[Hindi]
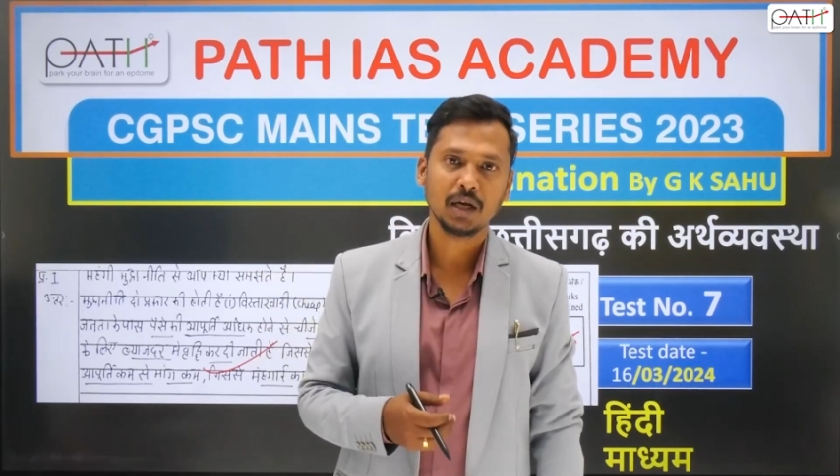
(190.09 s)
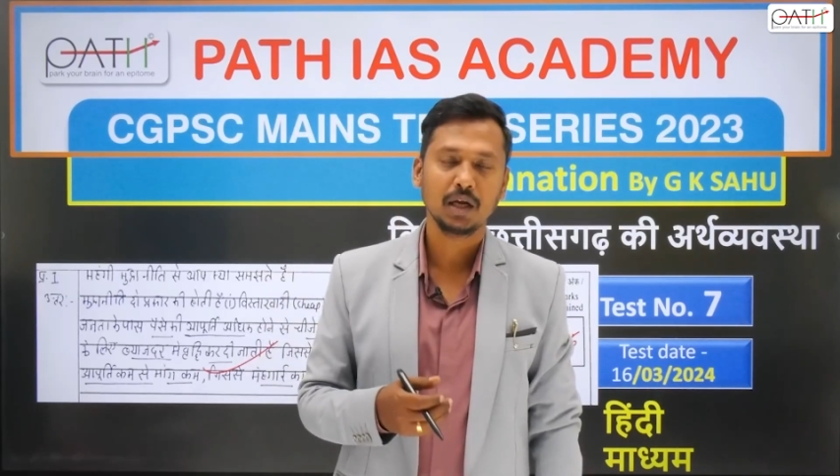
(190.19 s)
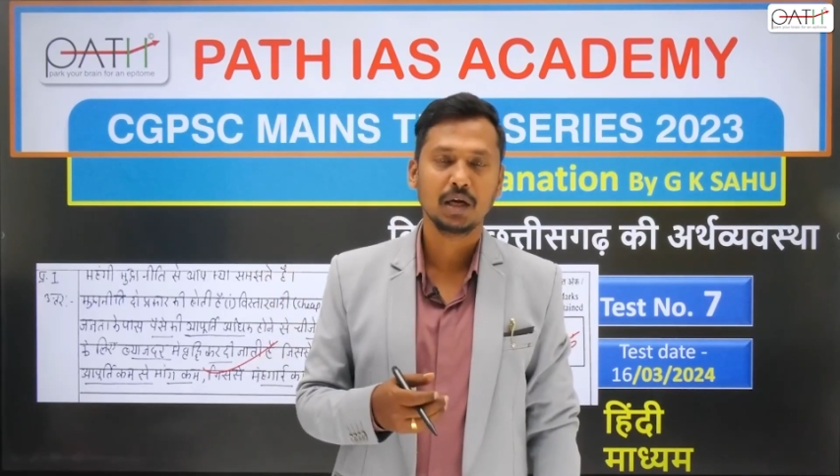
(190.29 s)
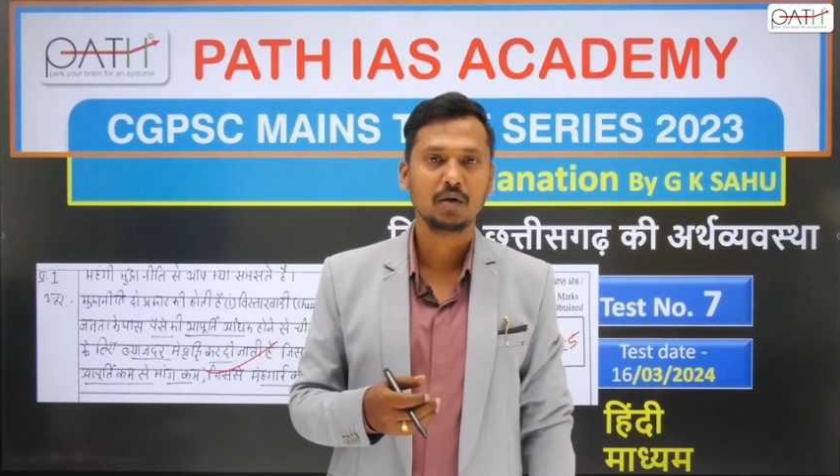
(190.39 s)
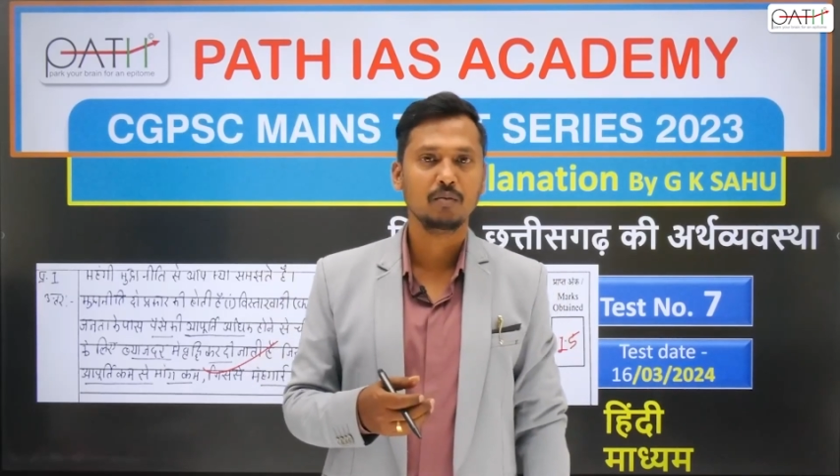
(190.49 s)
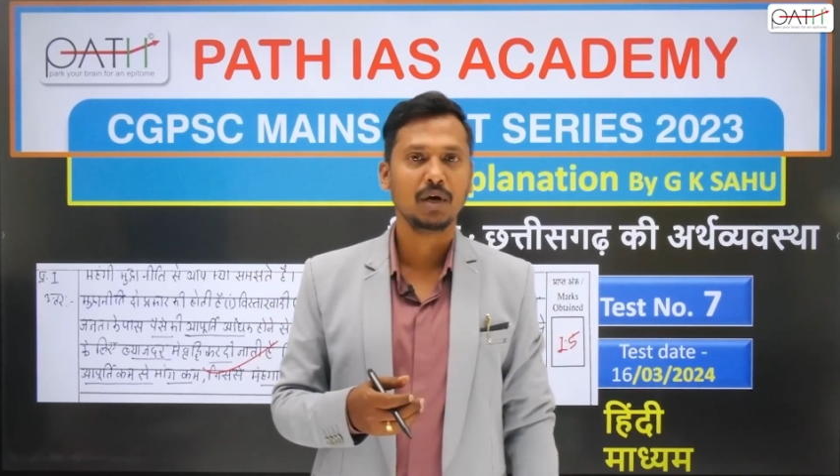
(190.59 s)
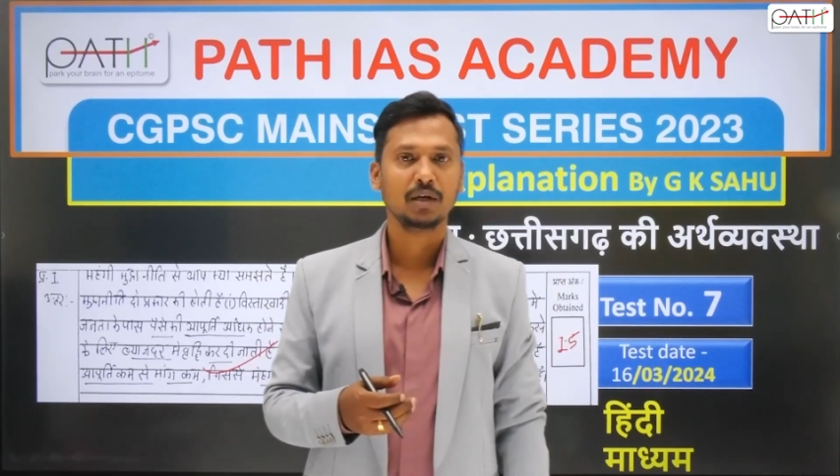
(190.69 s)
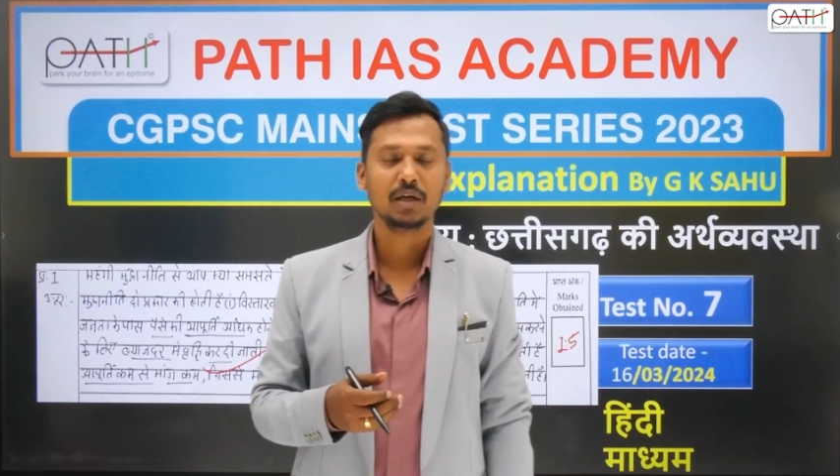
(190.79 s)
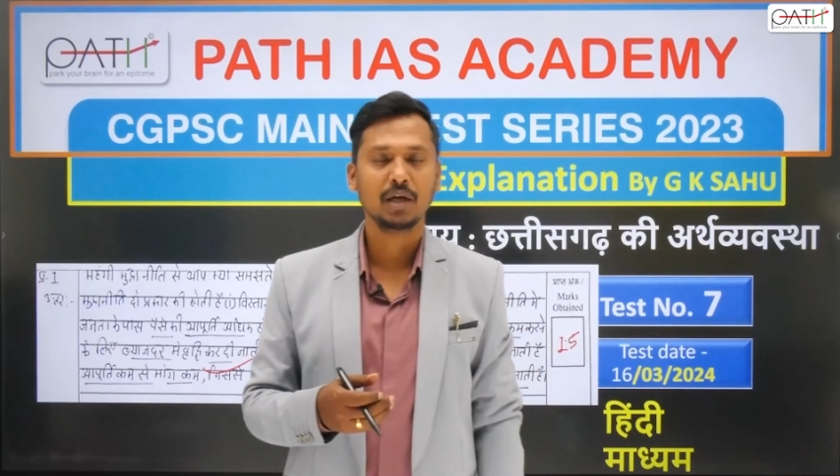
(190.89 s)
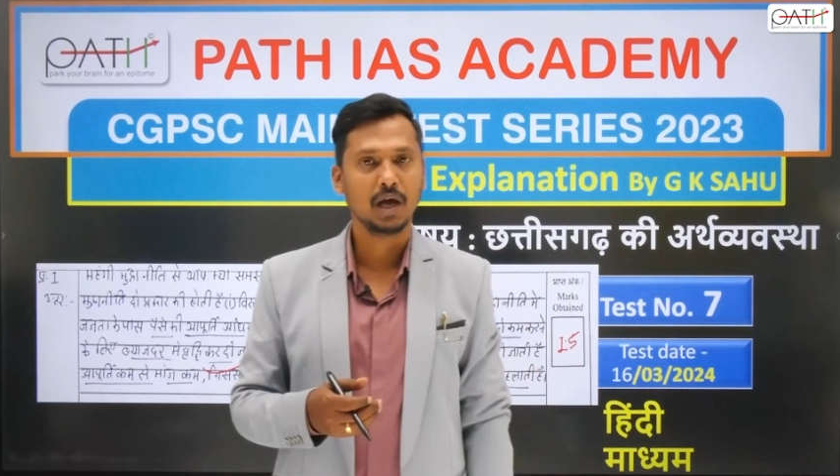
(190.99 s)
हैं निगेटिव
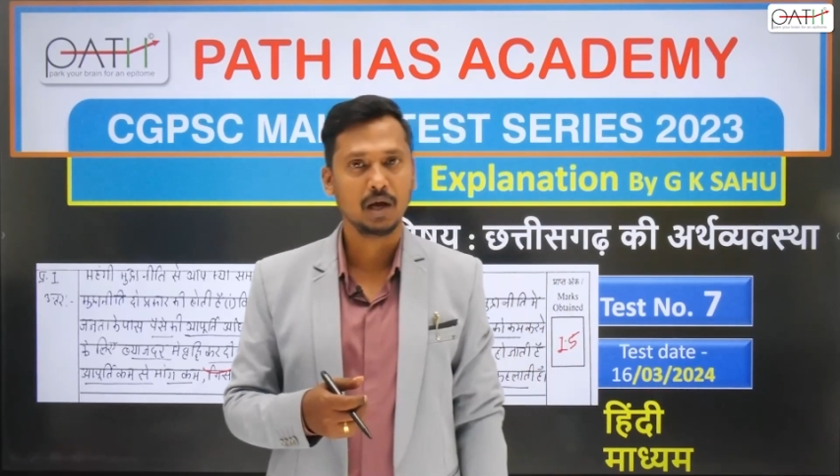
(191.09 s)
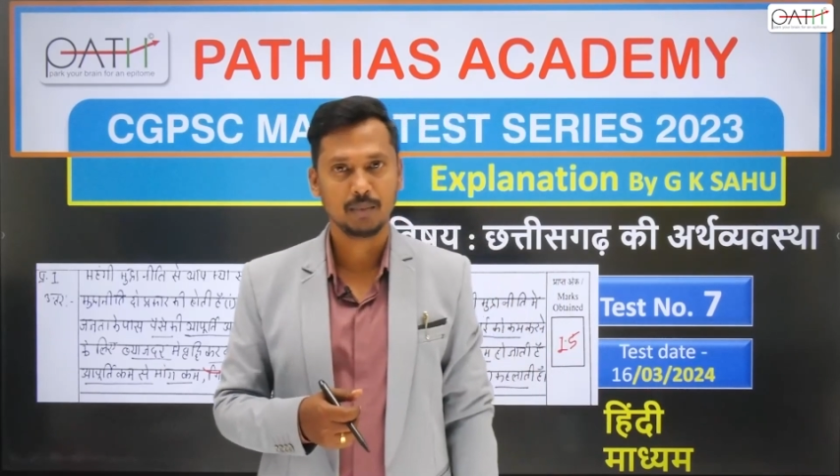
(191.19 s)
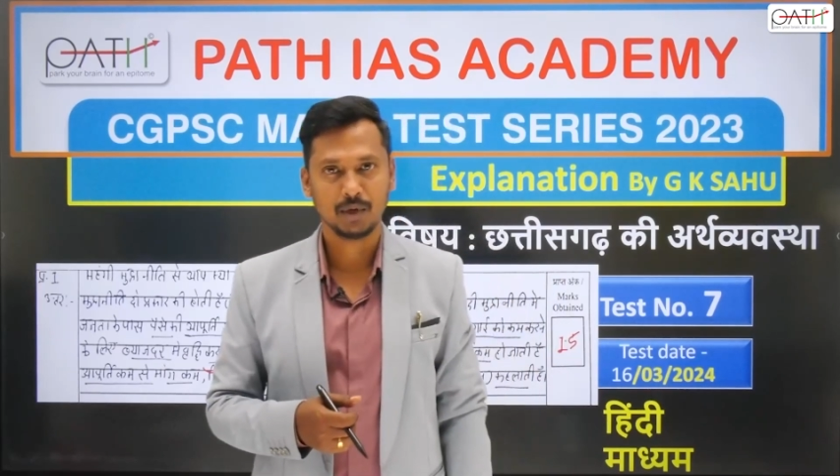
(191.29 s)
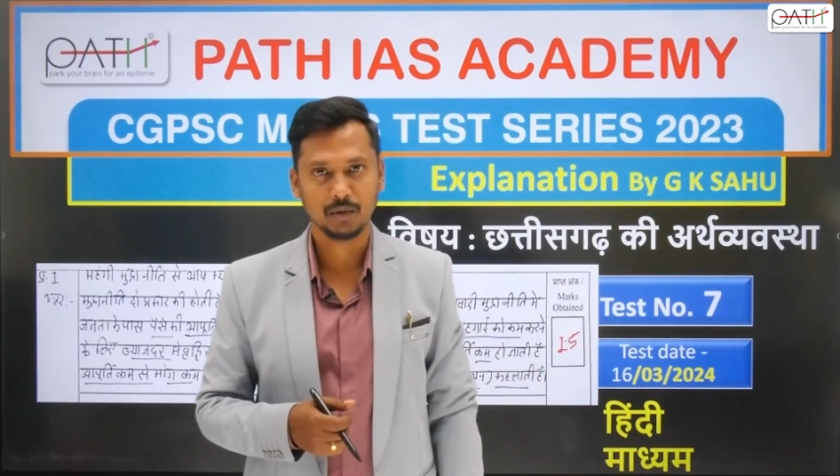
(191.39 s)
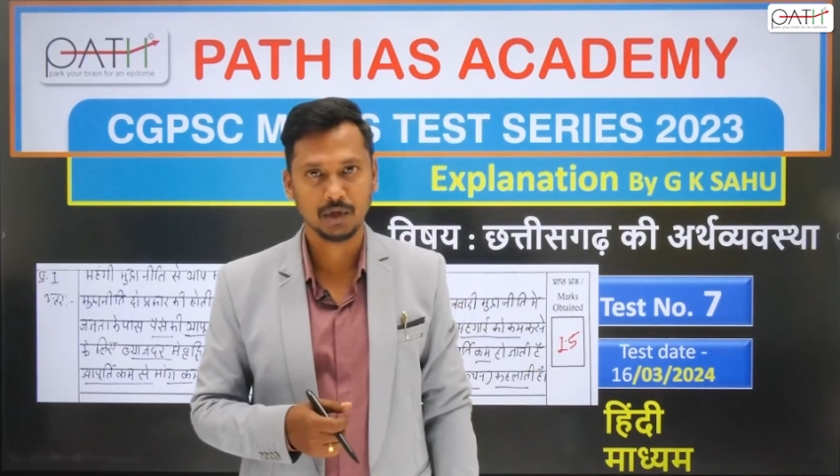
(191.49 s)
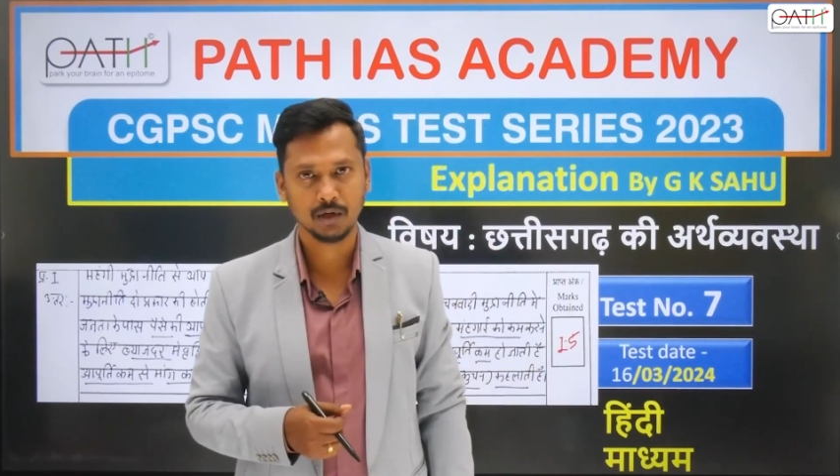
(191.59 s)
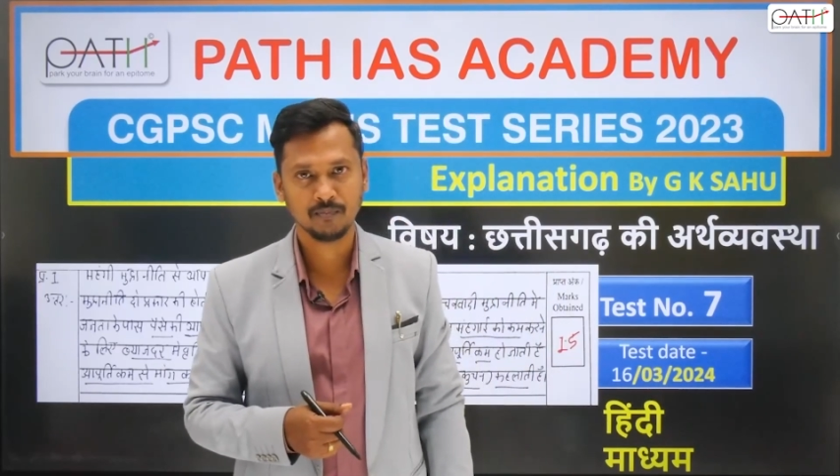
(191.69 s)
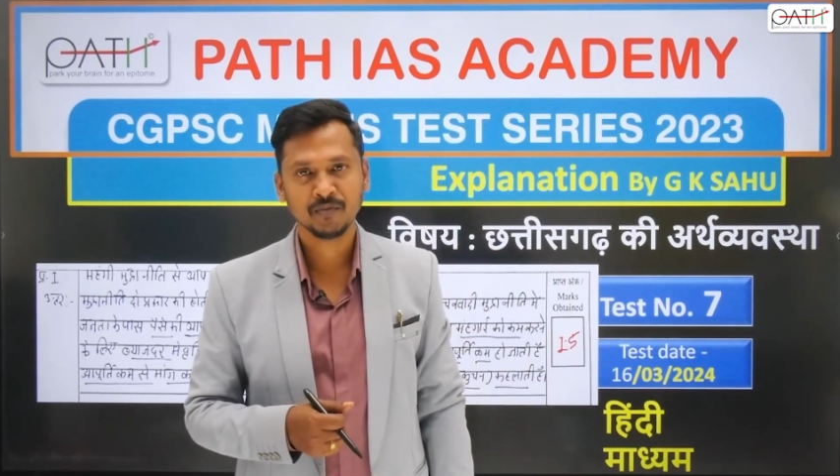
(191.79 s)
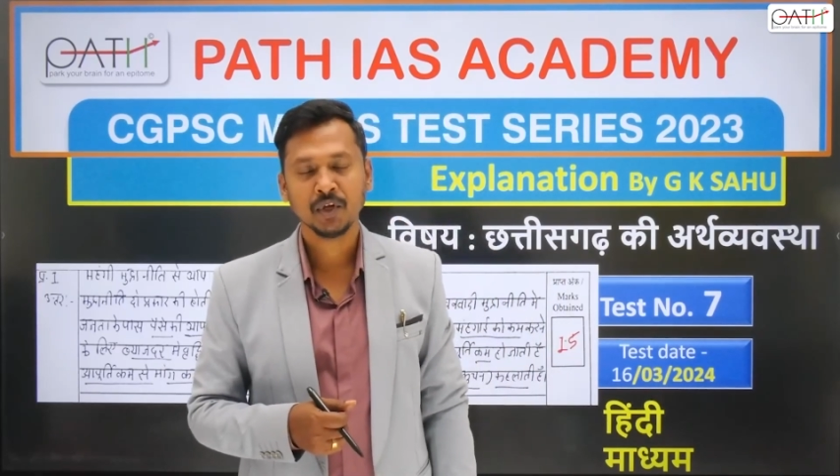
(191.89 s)
मार्किंग कहाँ पर हुई है